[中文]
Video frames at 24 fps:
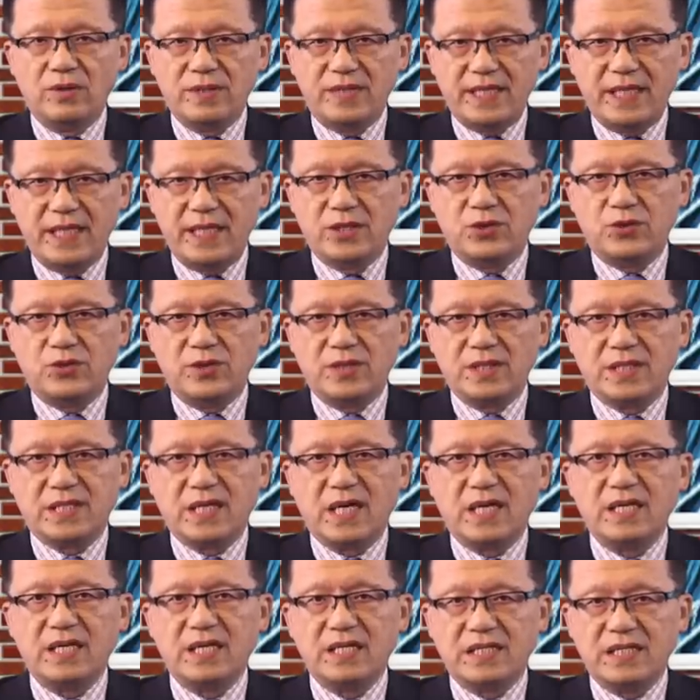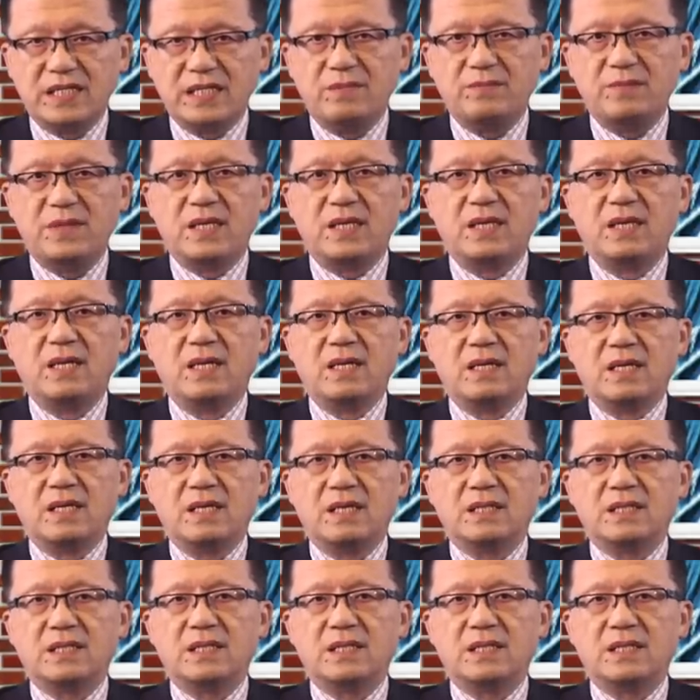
窃取商业机密以